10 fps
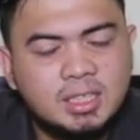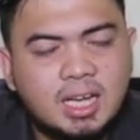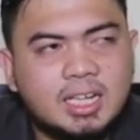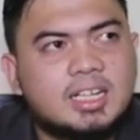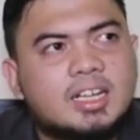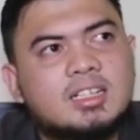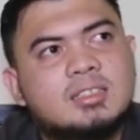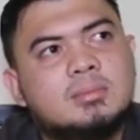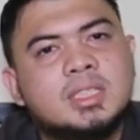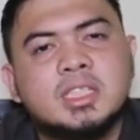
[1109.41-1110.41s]

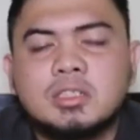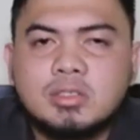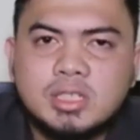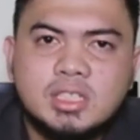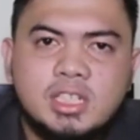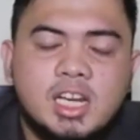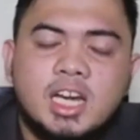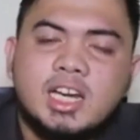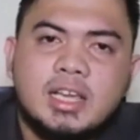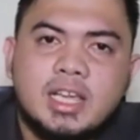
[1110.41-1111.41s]
akan menggerus
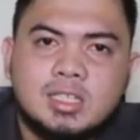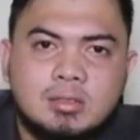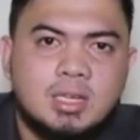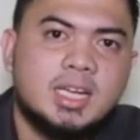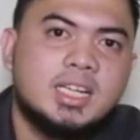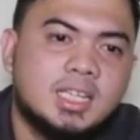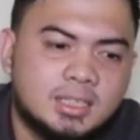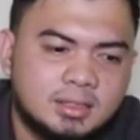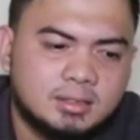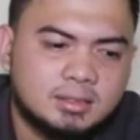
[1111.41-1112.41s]
nilai-nilai yang sudah ada?